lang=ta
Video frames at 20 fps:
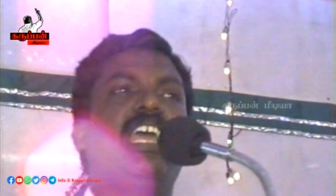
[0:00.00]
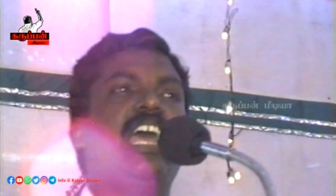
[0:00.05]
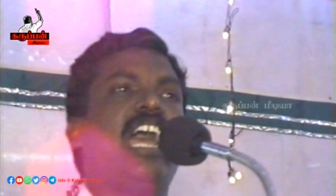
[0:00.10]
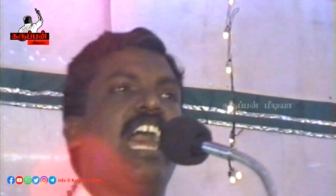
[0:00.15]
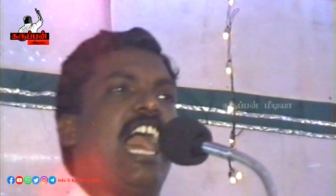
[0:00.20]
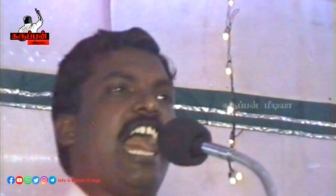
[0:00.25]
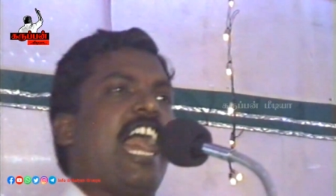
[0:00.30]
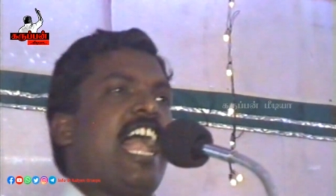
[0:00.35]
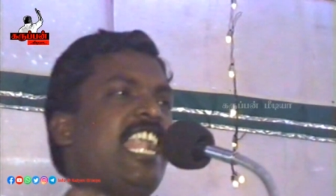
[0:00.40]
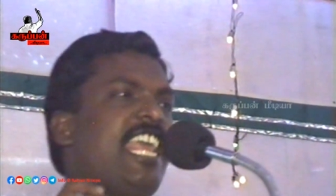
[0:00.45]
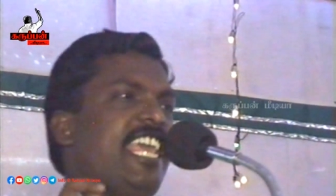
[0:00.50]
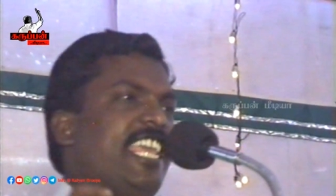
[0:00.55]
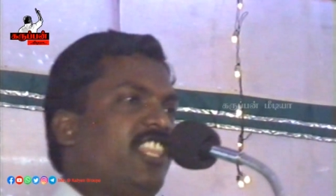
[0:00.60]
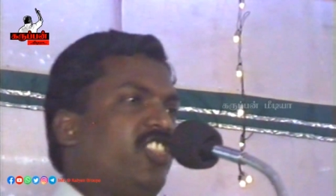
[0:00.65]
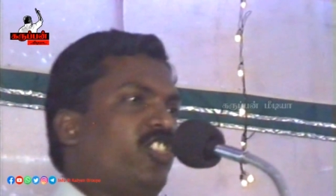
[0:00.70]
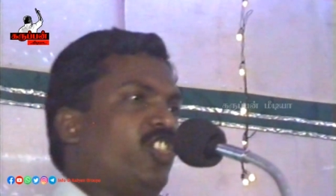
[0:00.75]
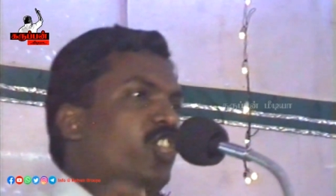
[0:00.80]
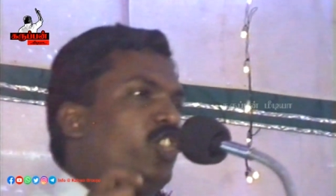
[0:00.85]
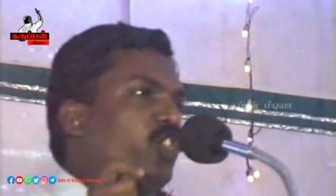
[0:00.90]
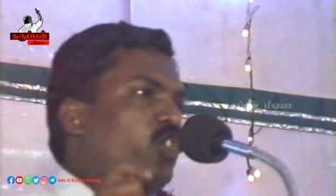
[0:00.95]
அனைத்து
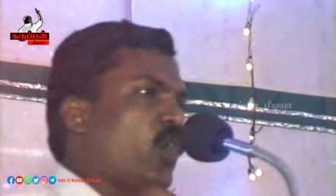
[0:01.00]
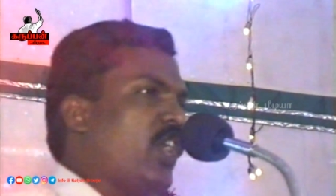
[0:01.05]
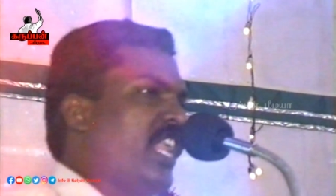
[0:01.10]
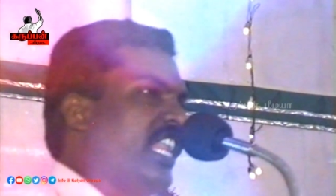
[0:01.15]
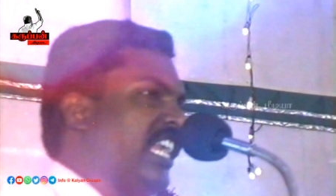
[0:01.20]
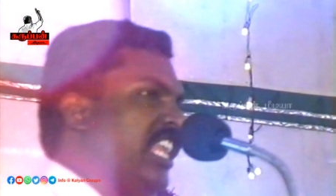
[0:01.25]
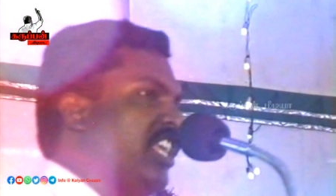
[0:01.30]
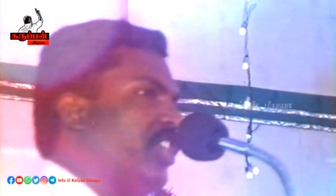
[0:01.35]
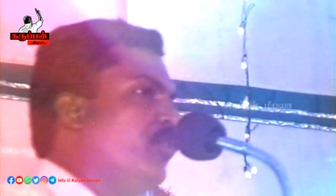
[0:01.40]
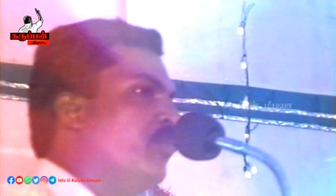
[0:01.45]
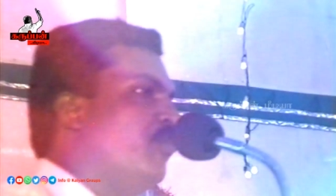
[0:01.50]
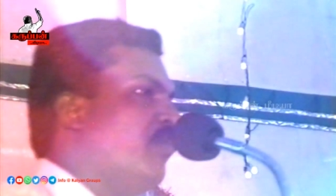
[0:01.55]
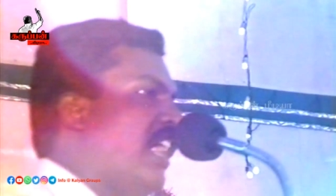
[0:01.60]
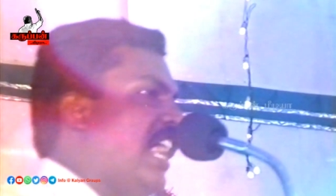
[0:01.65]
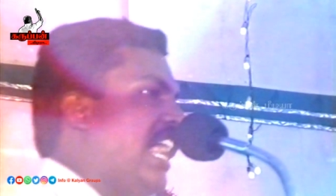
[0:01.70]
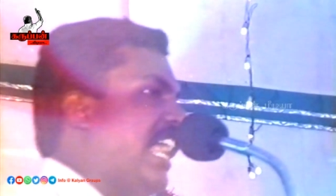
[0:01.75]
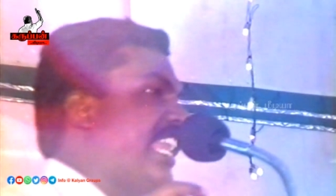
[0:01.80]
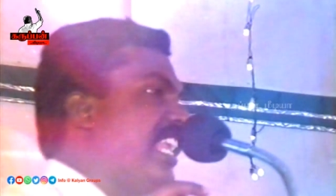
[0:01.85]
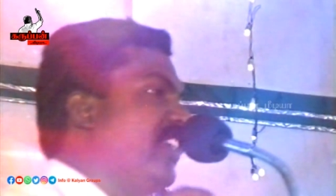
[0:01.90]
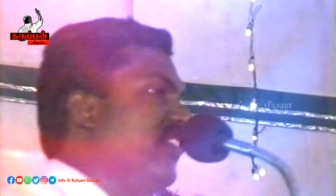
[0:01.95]
தோழர்களையும்
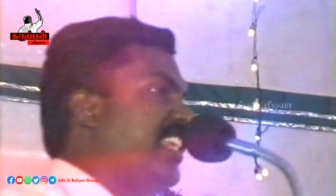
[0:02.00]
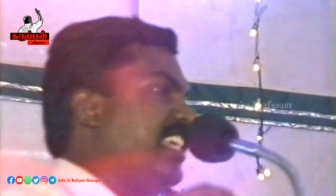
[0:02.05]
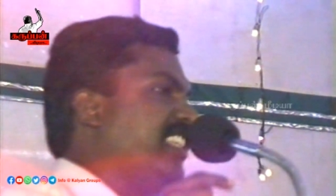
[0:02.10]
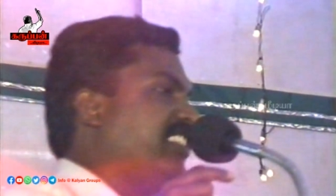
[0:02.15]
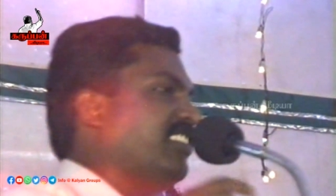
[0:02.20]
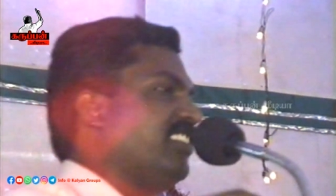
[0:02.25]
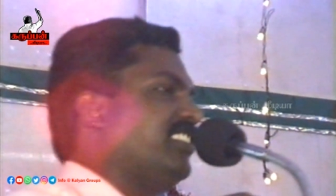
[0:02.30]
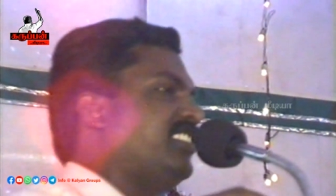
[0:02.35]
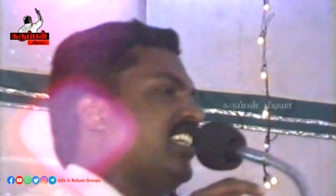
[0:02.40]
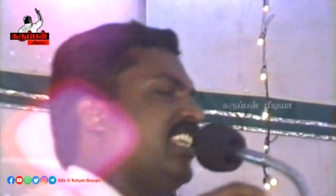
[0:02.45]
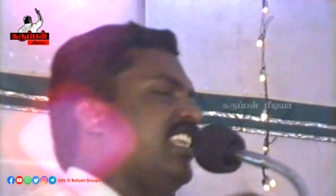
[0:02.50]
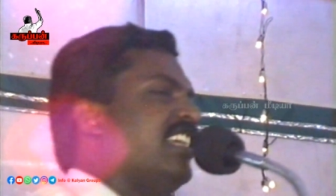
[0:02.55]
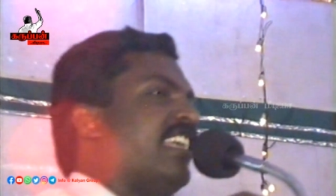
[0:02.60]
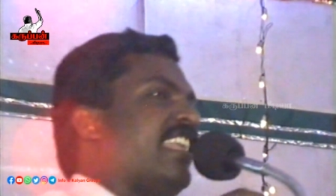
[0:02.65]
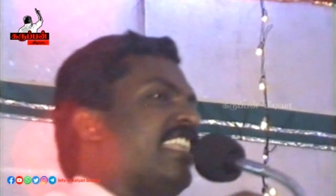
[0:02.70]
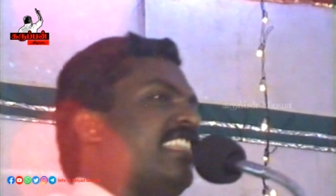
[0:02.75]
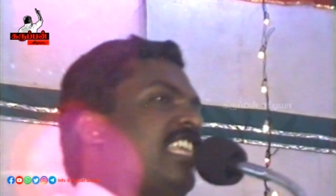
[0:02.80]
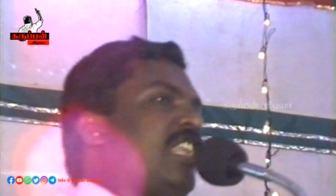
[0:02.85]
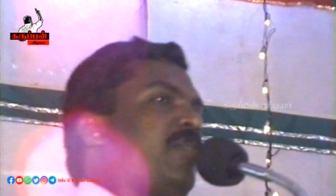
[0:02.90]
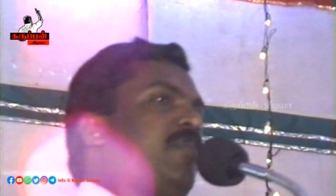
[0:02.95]
அரவணைத்து செல்லுகிற
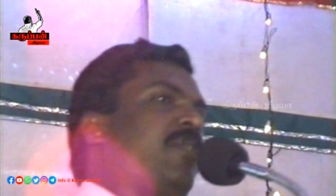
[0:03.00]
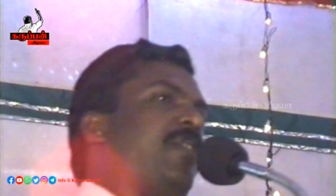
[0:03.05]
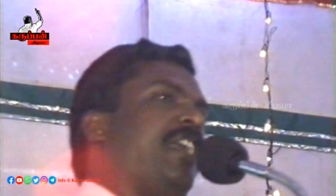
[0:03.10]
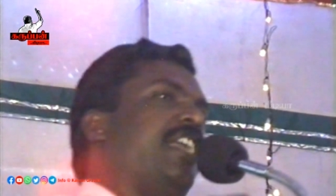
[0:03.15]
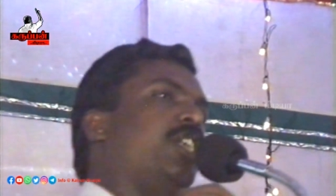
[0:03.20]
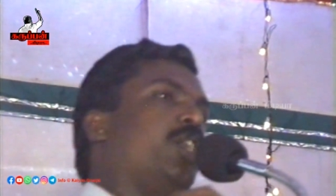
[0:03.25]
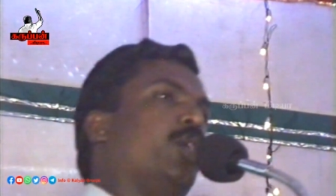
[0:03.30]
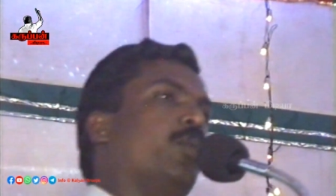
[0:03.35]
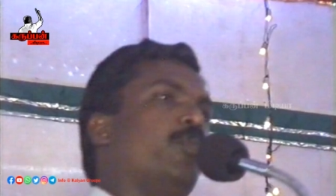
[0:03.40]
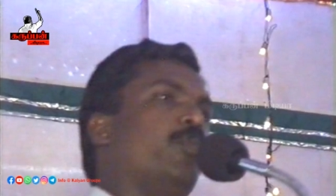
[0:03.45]
தன்மை வேண்டும்